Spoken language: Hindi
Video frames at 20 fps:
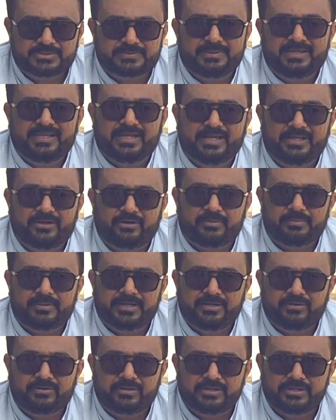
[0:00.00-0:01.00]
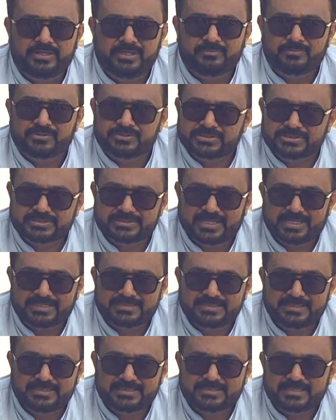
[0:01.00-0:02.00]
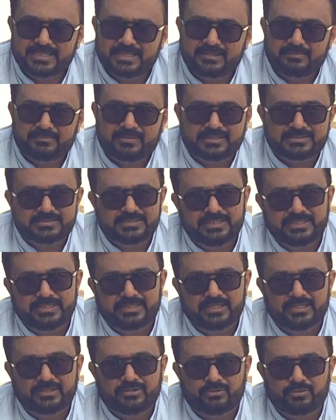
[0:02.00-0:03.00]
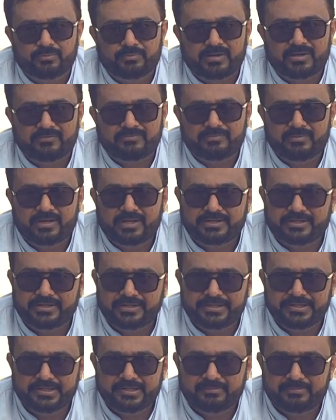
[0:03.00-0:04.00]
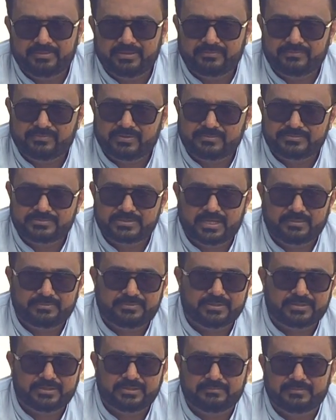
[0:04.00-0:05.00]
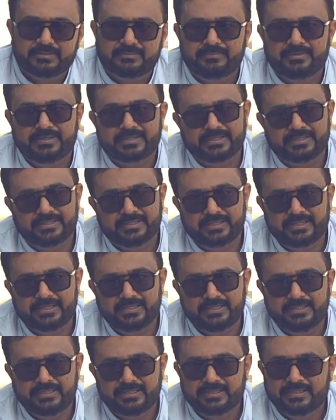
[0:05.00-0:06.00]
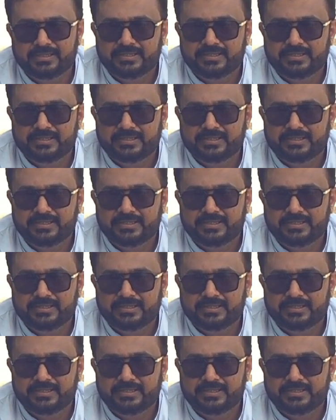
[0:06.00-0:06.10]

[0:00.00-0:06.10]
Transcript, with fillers: बसमीम नाजीन ज़ैर अब्बास ईगल ग्रुप ऑफ मार्केटिंग के प्लेटफॉर्म से आपकी खिदमत में एक नई